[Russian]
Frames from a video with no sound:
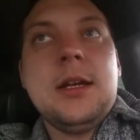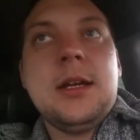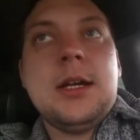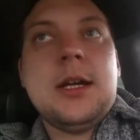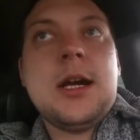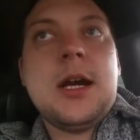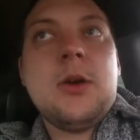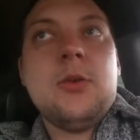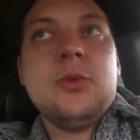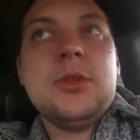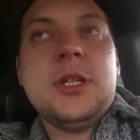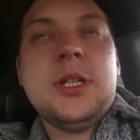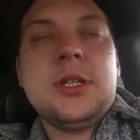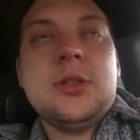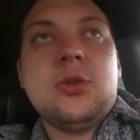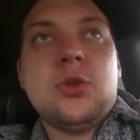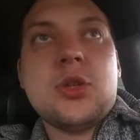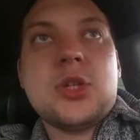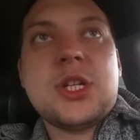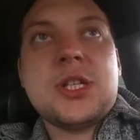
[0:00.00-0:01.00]
а, у
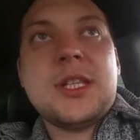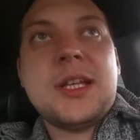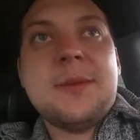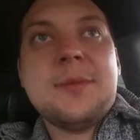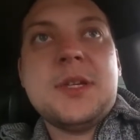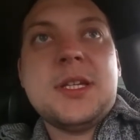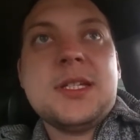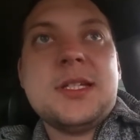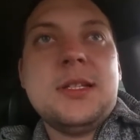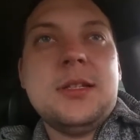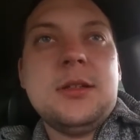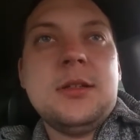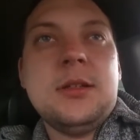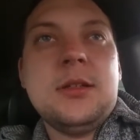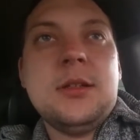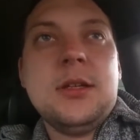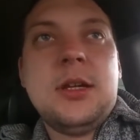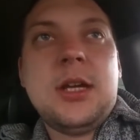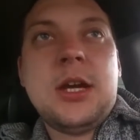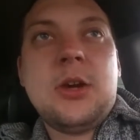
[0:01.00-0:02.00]
них тоже там,
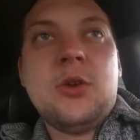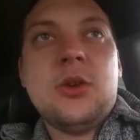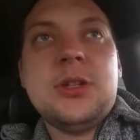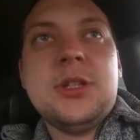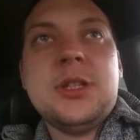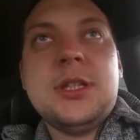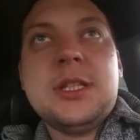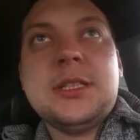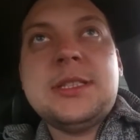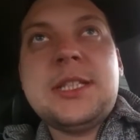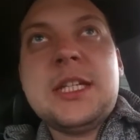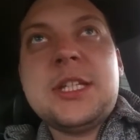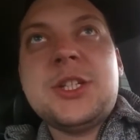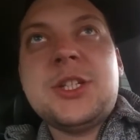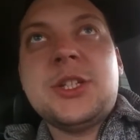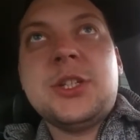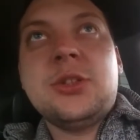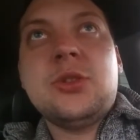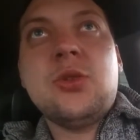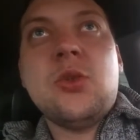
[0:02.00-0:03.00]
если какой-то
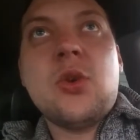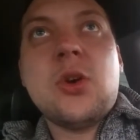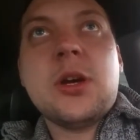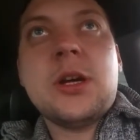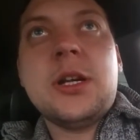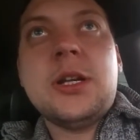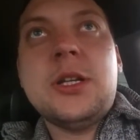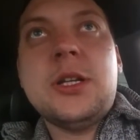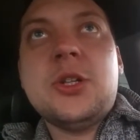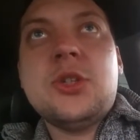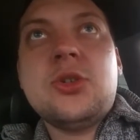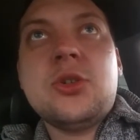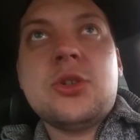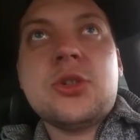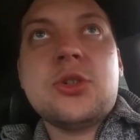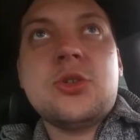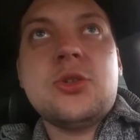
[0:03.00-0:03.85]
недостаточный ток или еще